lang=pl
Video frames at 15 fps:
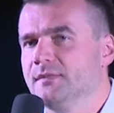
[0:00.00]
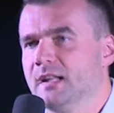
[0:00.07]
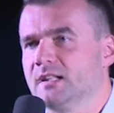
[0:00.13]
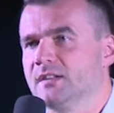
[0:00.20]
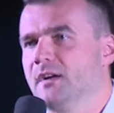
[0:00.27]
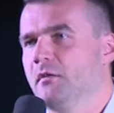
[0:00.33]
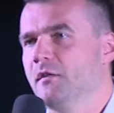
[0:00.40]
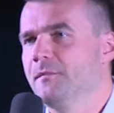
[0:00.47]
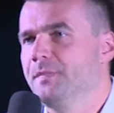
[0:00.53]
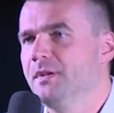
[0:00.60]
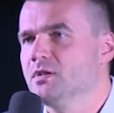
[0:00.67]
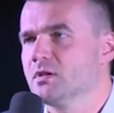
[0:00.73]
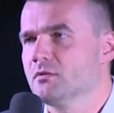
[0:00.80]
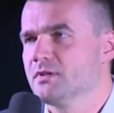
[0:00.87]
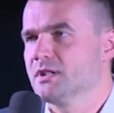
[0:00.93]
na trwałe
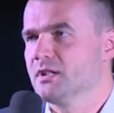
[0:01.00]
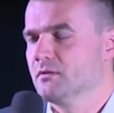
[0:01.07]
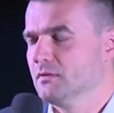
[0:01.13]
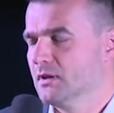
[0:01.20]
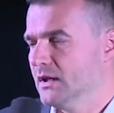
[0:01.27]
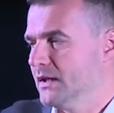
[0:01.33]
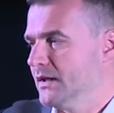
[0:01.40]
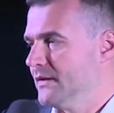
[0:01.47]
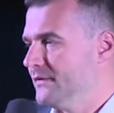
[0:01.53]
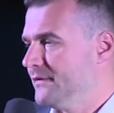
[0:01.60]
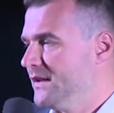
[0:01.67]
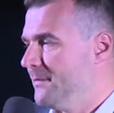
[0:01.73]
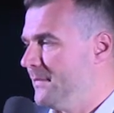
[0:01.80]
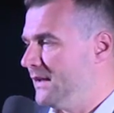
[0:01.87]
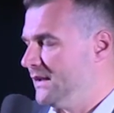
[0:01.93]
wpiszą się
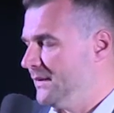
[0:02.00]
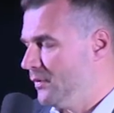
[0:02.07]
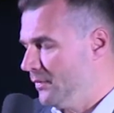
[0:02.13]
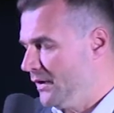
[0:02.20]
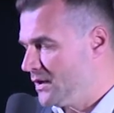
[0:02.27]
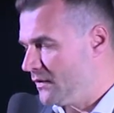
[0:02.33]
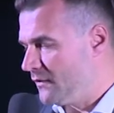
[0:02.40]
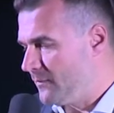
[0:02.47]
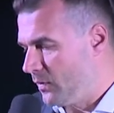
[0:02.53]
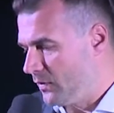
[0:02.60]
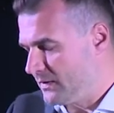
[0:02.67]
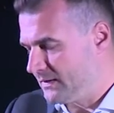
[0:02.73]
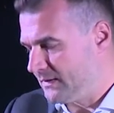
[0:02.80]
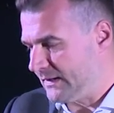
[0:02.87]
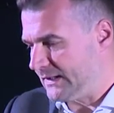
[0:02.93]
w debatę publiczną w
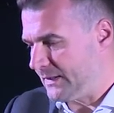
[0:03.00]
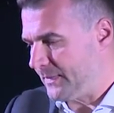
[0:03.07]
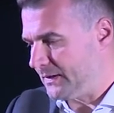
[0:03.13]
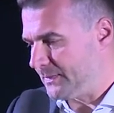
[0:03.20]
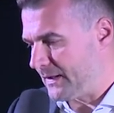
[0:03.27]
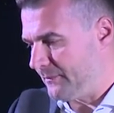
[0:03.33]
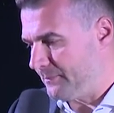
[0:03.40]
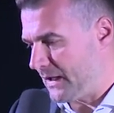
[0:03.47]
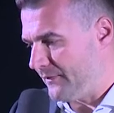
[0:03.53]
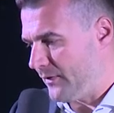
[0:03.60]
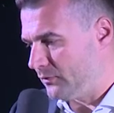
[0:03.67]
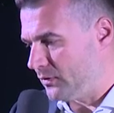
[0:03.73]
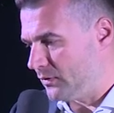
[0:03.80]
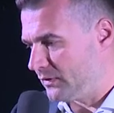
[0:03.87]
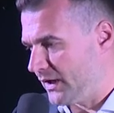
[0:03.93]
Polsce na temat
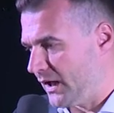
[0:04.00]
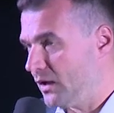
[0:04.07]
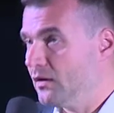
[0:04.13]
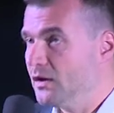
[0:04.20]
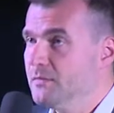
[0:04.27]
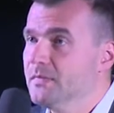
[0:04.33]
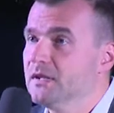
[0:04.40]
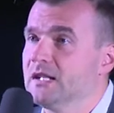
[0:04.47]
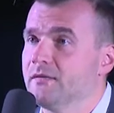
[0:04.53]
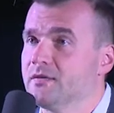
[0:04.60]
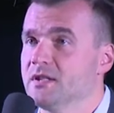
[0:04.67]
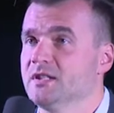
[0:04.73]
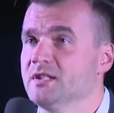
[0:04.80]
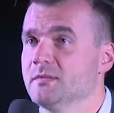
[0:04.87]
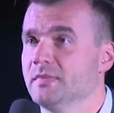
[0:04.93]
prawa autorskiego i my tam
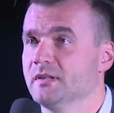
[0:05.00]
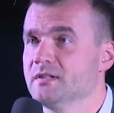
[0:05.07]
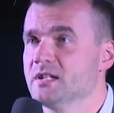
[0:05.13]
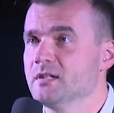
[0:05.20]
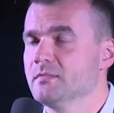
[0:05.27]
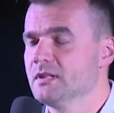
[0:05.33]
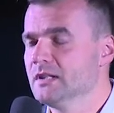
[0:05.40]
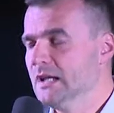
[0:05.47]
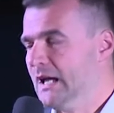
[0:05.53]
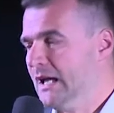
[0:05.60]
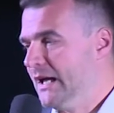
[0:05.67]
wszędzie będziemy,